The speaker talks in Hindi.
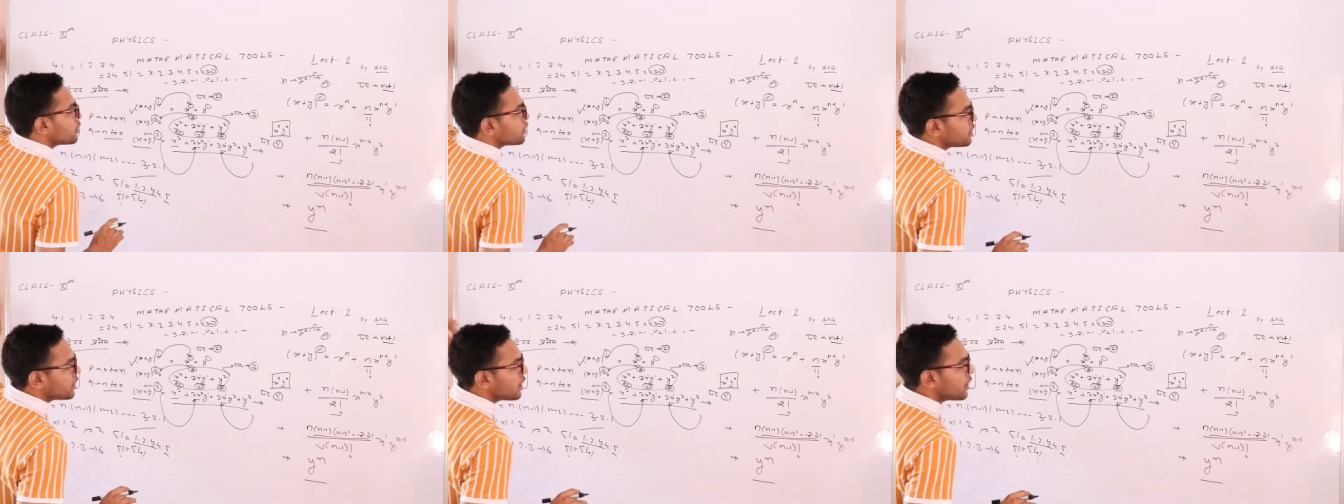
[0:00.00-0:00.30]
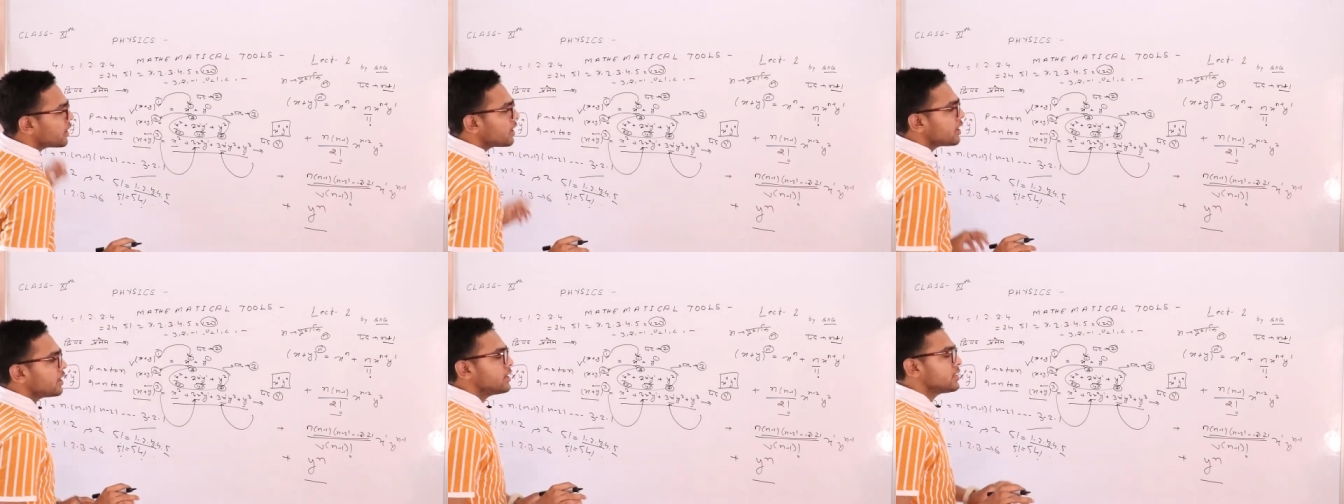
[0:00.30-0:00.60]
तो
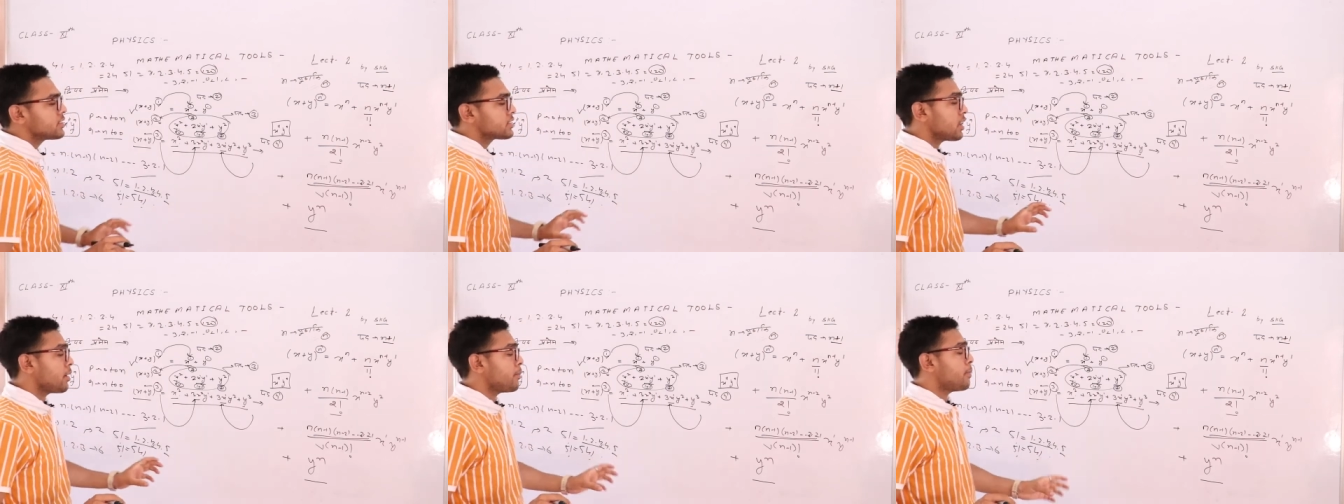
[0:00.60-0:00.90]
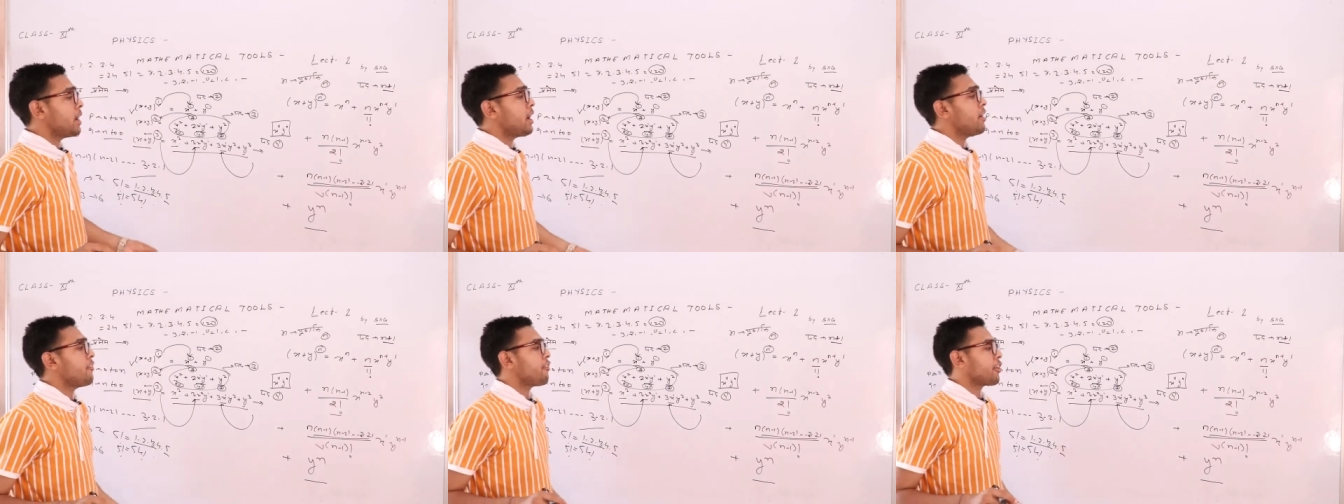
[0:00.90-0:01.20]
ये सब
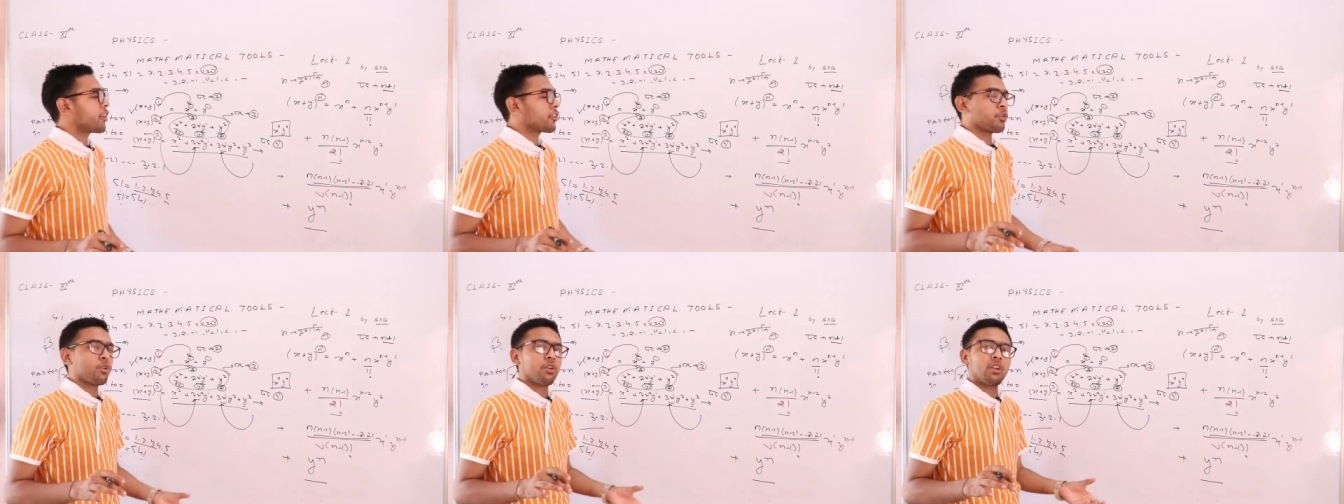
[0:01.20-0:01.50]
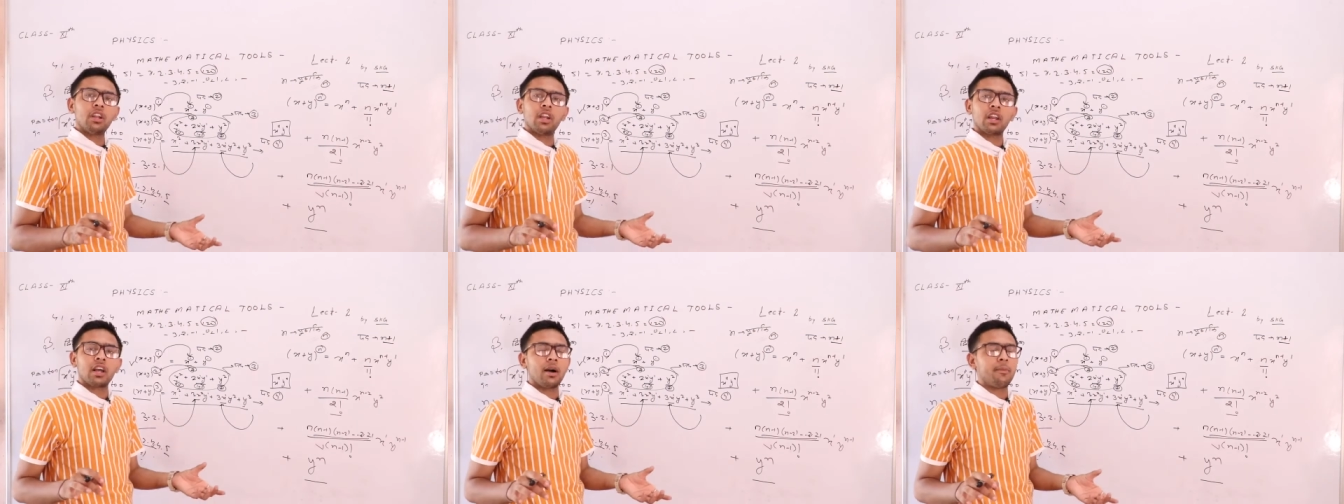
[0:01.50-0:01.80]
है
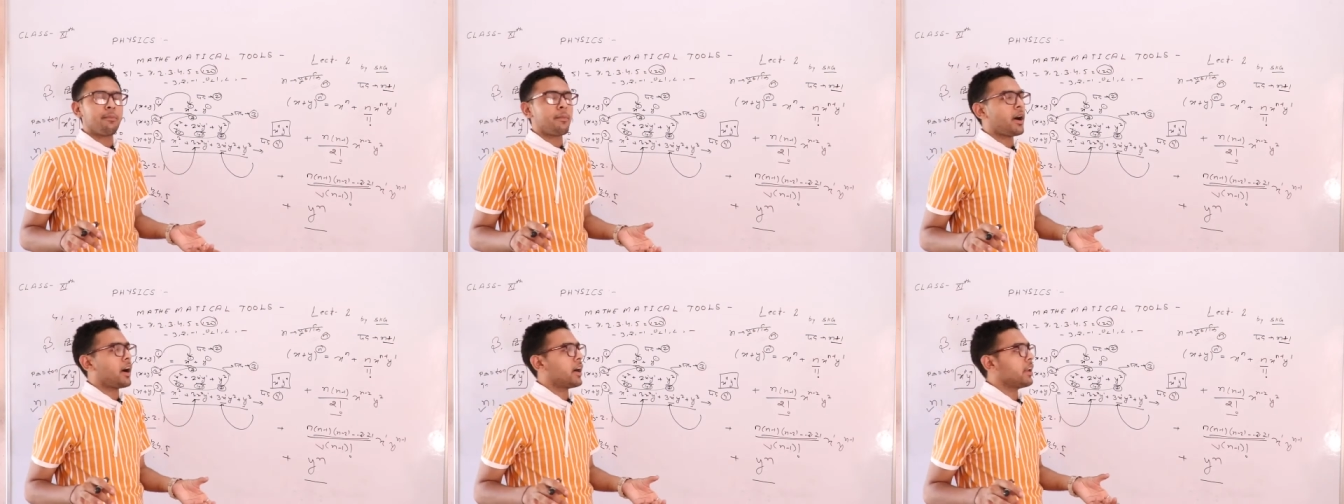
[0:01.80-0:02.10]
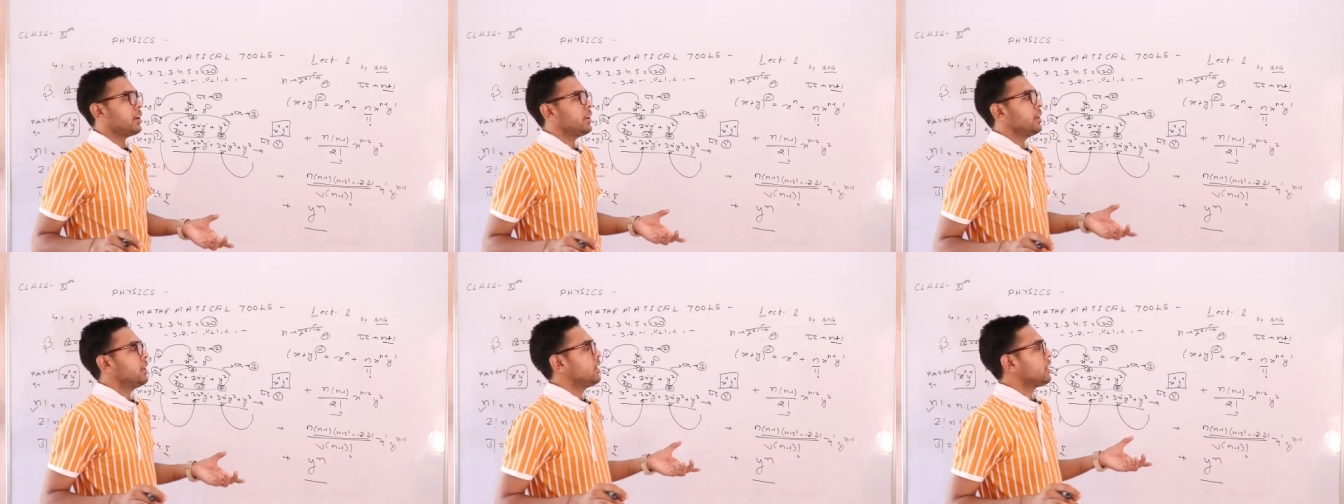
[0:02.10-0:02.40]
फैक्टोरियल का
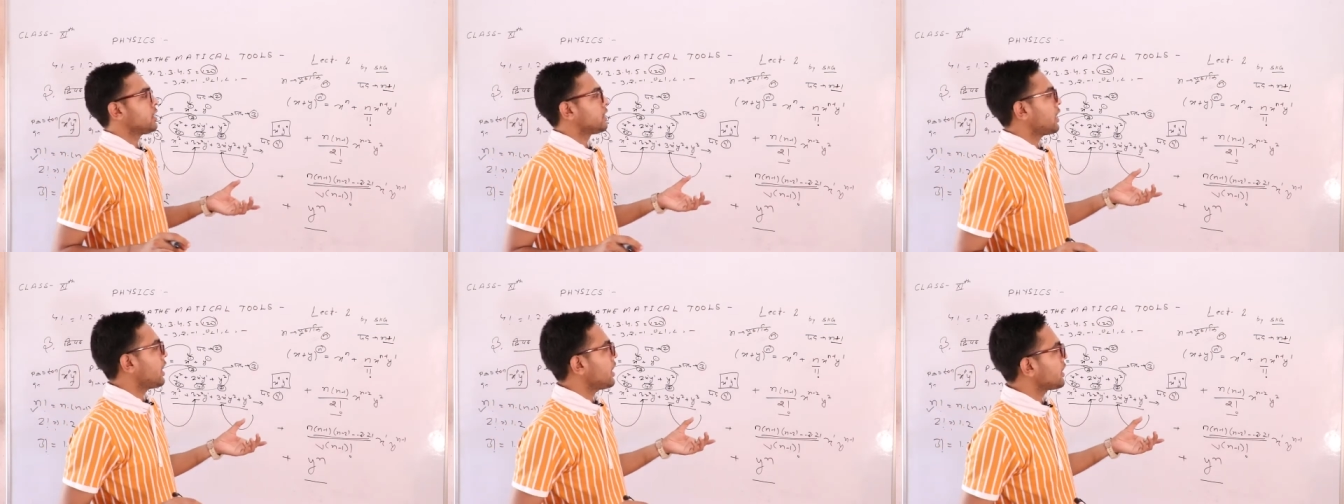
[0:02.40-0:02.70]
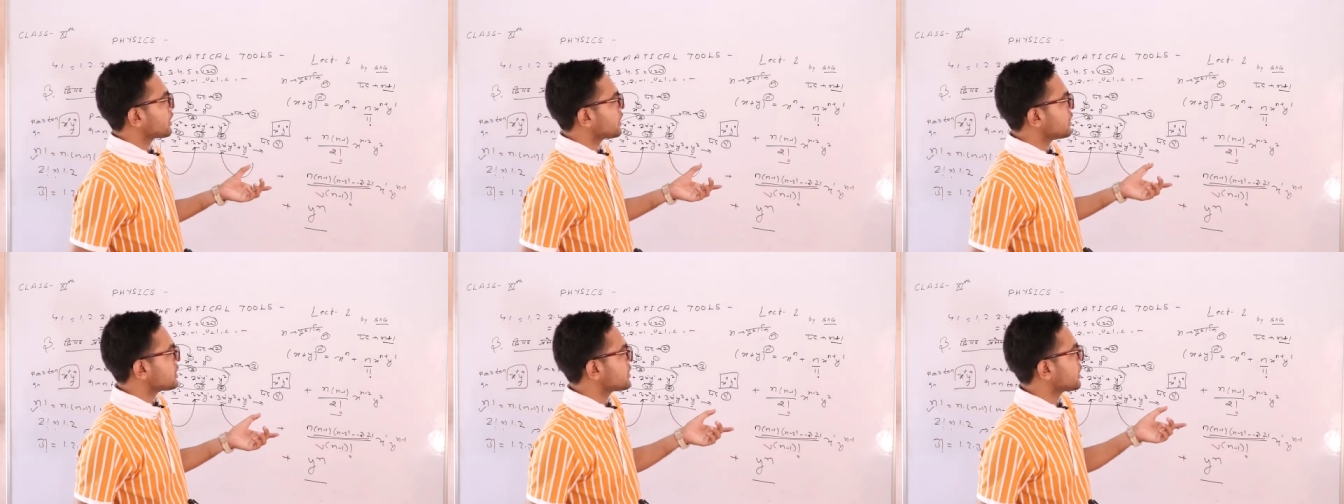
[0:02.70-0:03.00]
मान
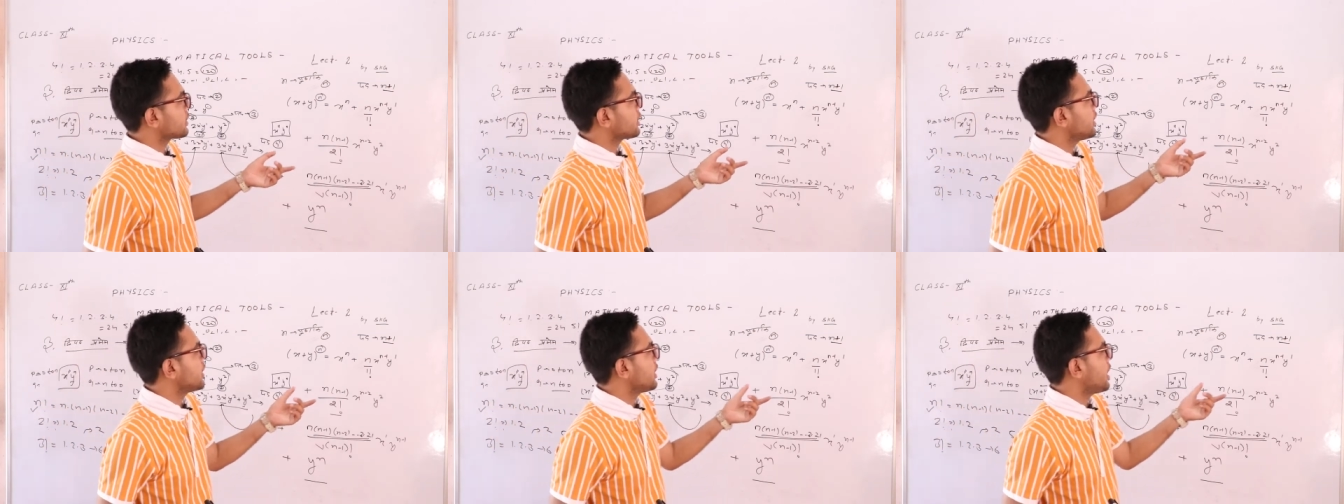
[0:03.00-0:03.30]
ज्ञात कर सकते हैं